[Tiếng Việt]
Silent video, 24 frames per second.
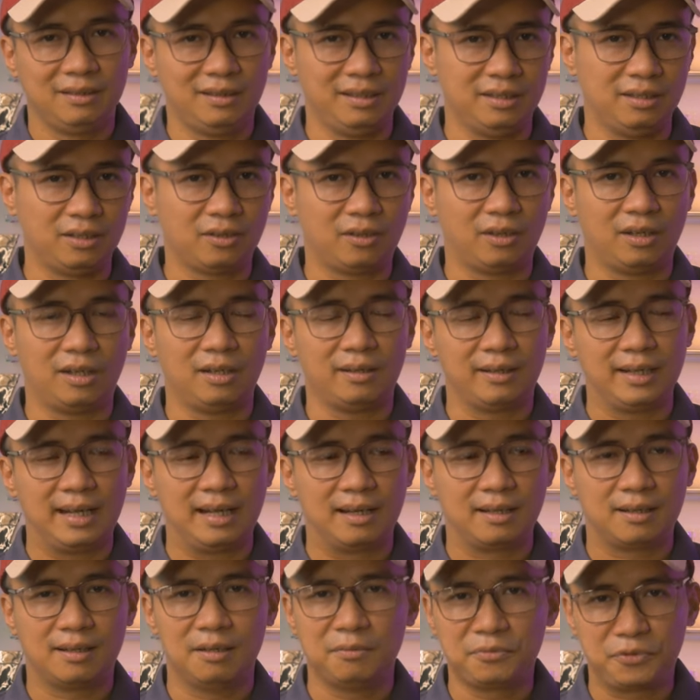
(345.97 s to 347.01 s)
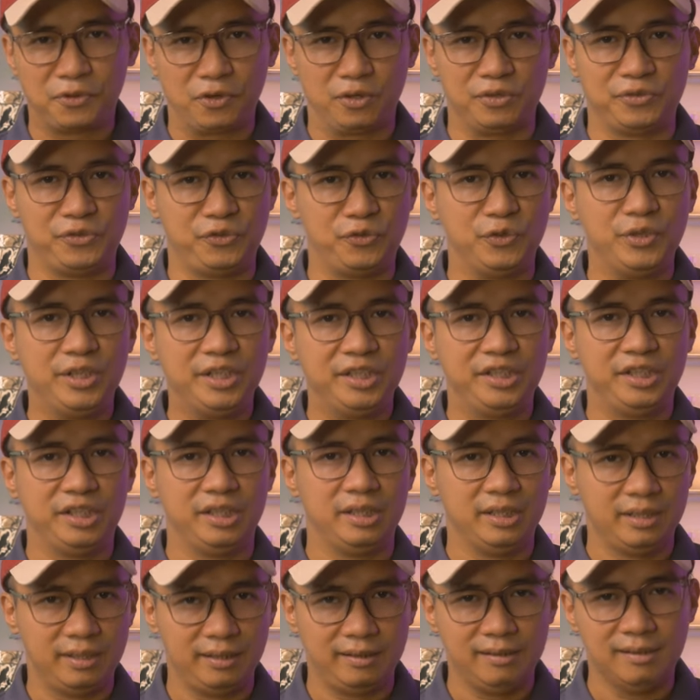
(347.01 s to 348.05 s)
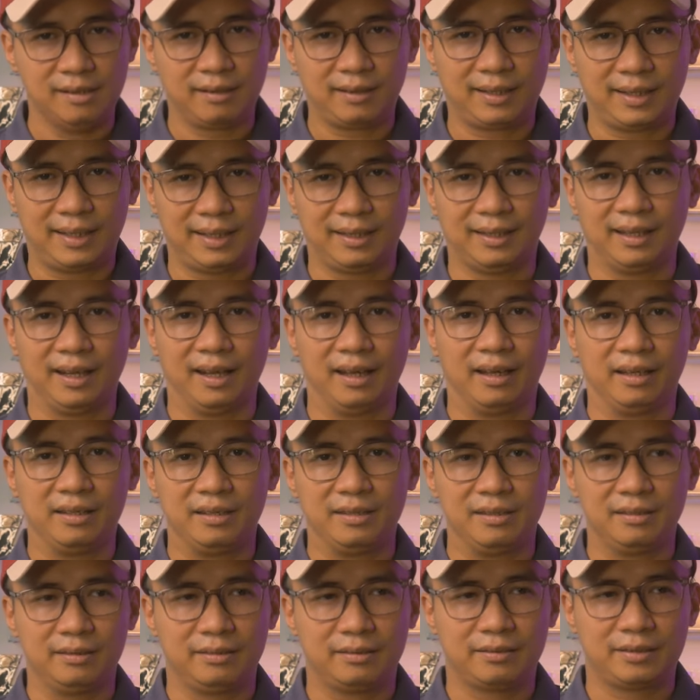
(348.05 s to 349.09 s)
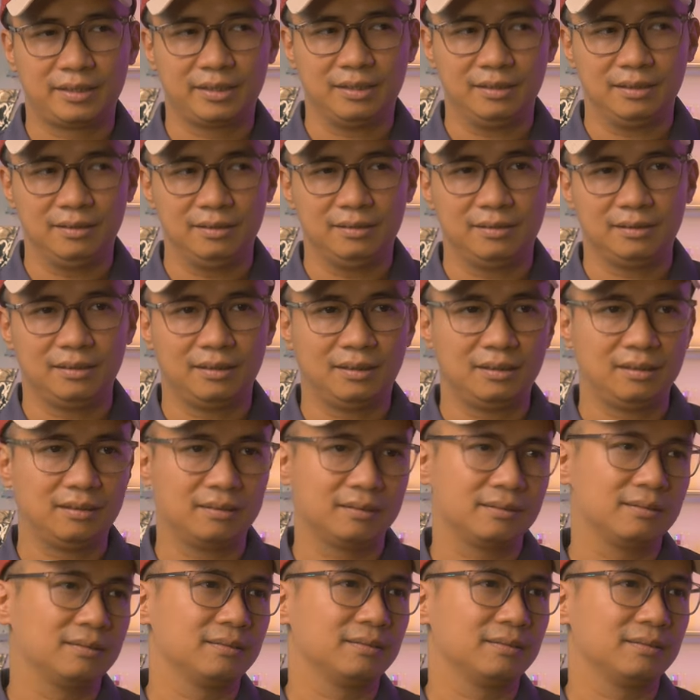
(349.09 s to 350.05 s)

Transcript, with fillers: thì họ đã không còn duy trì được cái sự ờ,